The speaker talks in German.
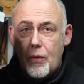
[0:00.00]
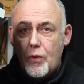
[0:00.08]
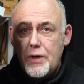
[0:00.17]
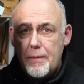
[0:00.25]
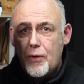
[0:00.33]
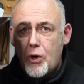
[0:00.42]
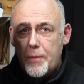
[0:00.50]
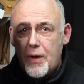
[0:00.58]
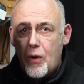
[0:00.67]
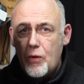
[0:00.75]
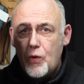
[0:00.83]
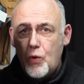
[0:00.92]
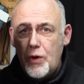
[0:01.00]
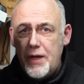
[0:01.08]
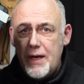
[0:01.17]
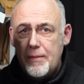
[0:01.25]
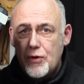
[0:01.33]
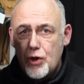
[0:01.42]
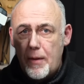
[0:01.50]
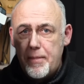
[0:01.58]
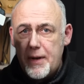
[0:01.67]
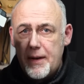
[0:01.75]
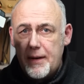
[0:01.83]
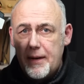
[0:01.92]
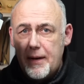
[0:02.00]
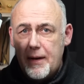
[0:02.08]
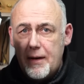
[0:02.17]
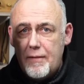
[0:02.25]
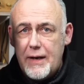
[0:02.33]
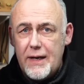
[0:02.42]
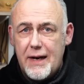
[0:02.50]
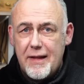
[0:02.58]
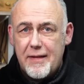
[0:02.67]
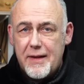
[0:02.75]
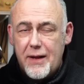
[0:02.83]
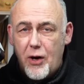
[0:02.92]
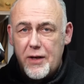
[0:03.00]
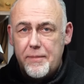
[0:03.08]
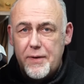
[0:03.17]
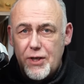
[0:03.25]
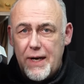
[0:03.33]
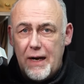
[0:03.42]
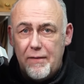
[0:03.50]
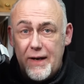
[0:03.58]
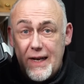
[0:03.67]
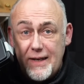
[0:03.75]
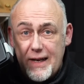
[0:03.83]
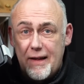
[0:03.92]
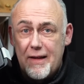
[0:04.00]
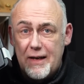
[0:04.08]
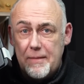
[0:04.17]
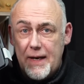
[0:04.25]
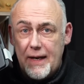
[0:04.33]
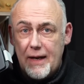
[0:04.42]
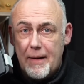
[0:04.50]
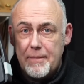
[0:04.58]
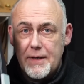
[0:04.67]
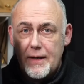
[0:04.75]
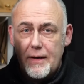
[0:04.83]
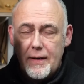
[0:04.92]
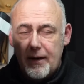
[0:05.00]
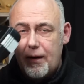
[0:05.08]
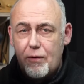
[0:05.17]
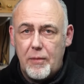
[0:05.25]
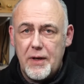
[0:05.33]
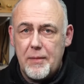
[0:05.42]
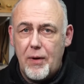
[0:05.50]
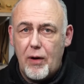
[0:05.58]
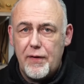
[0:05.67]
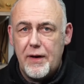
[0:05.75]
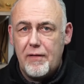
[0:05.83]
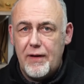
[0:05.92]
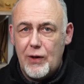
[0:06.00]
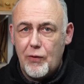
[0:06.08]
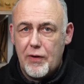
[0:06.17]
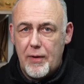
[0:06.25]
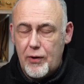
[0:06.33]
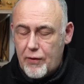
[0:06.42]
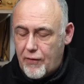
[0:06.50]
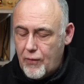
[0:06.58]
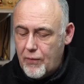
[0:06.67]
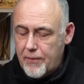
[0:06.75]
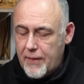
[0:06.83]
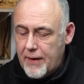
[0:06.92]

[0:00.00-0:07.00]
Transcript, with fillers: Und ihr bekommt auch ein Goodie im Shop, wenn ihr das dort bestellt, wenn ihr Interesse an dem Ding habt. Da komme ich im Laufe des Videos aber noch zu.